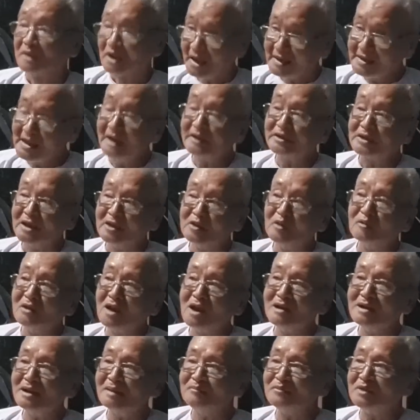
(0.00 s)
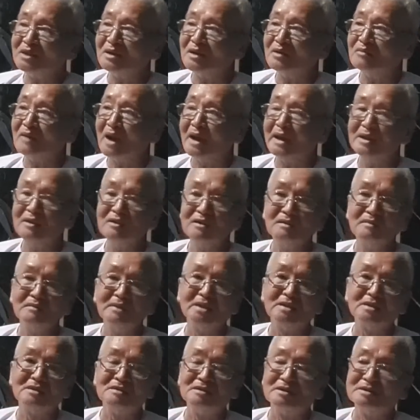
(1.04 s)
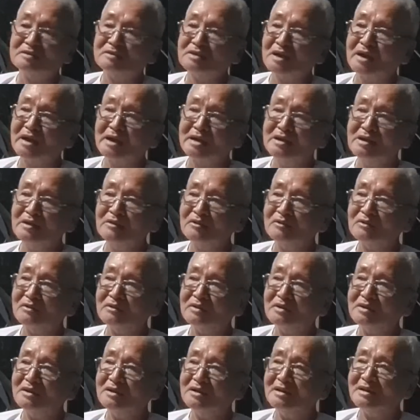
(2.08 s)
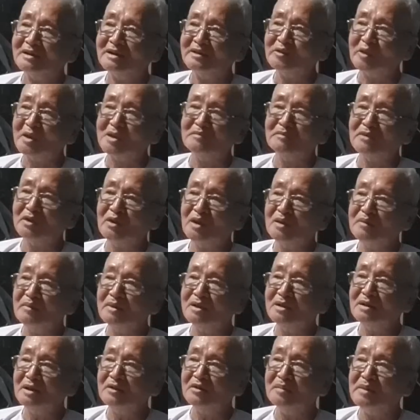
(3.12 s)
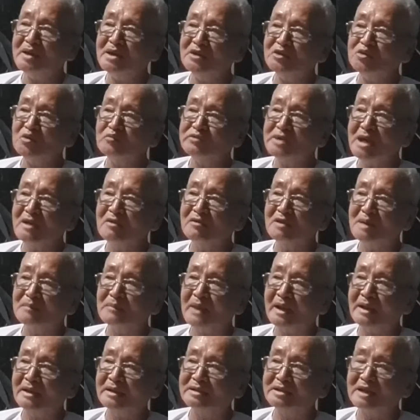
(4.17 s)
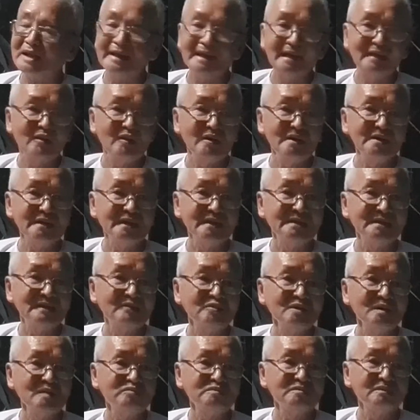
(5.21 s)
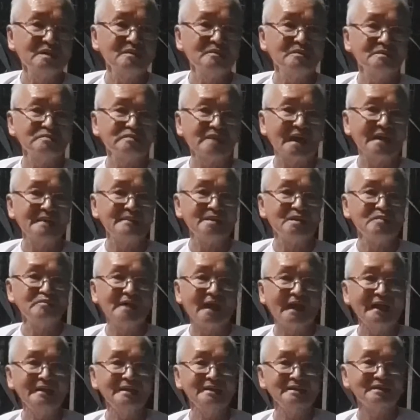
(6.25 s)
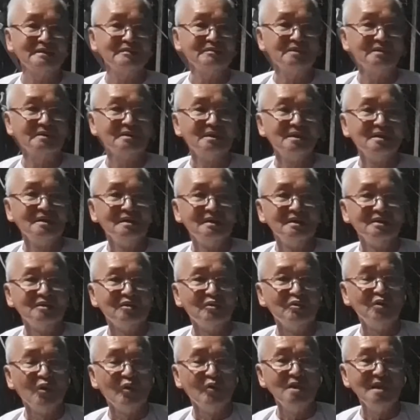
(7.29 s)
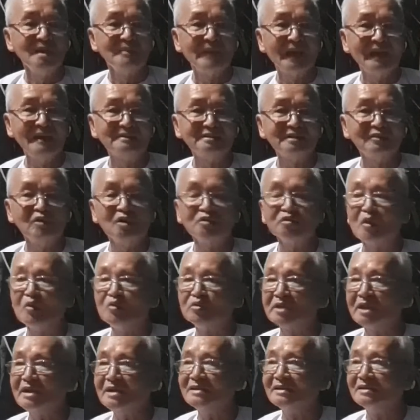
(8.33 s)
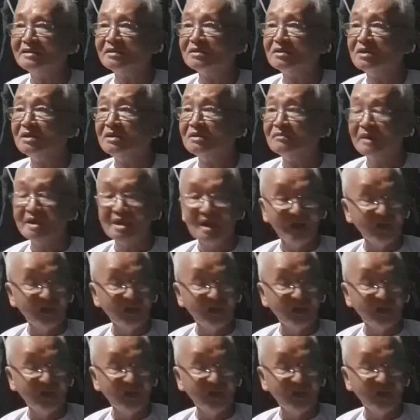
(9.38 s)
cái giá trị nó lớn lắm chứ không phải nó bình thường người ta nghĩ đâu cái chuyện mà nói bị lừa biến cái xúc sắn nó làm ăn người ta nghe nói vậy sao nó ông, ông thầy mình cũng dạy vậy sao mà lụ hụi làm ăn sao lo tu thôi bây